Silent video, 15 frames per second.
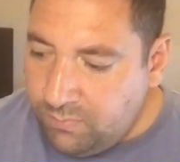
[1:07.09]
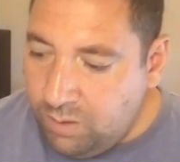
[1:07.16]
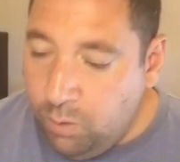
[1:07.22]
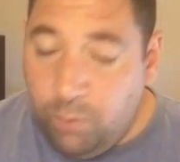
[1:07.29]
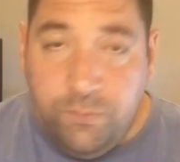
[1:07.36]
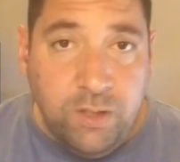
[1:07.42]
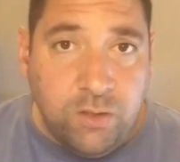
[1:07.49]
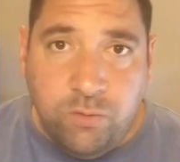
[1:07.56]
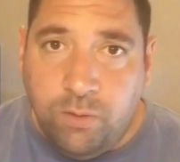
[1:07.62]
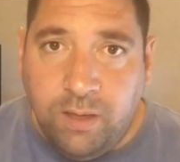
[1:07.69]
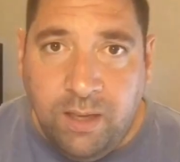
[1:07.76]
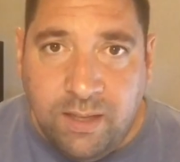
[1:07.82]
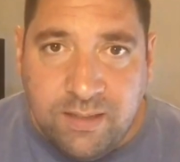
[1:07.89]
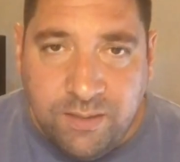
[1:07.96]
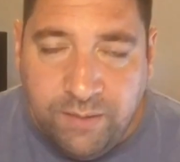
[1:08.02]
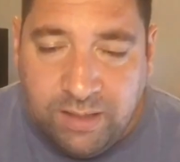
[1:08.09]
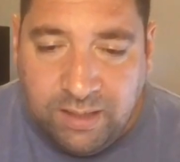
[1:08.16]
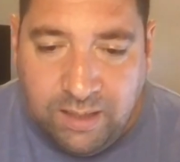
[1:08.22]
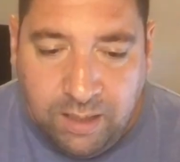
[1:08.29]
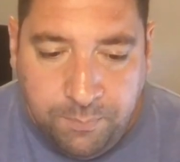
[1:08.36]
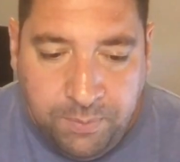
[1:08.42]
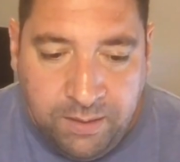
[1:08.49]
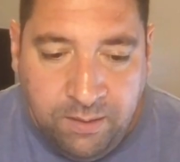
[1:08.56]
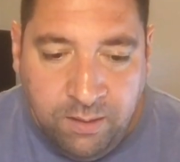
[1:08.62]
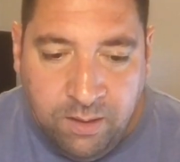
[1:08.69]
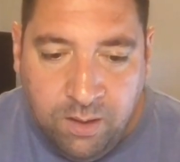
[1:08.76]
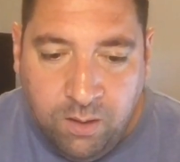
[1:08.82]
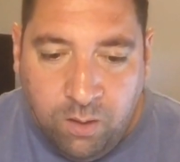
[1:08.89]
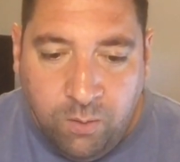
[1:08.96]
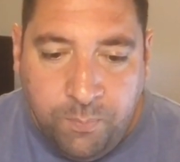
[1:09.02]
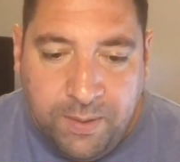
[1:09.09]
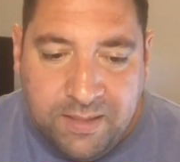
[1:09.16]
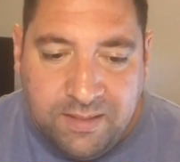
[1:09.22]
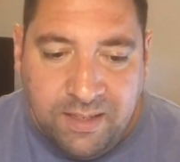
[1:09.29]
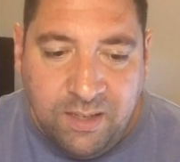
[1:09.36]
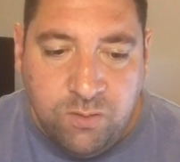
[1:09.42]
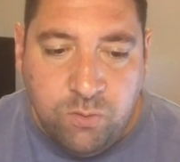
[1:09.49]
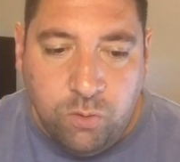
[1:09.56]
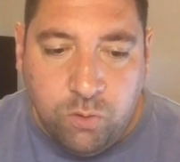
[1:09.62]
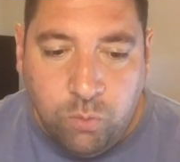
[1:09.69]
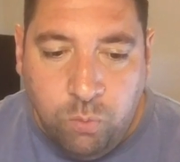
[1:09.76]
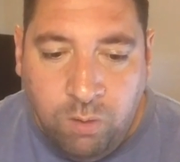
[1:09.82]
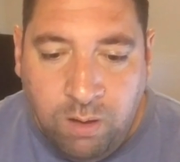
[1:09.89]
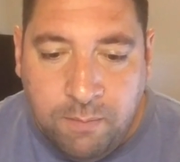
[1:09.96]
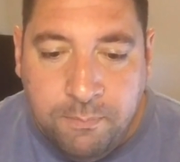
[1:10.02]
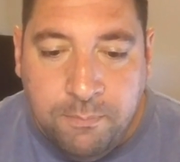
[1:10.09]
Revenir sur hier, ça va être très rapide. On passe 1 sur 3,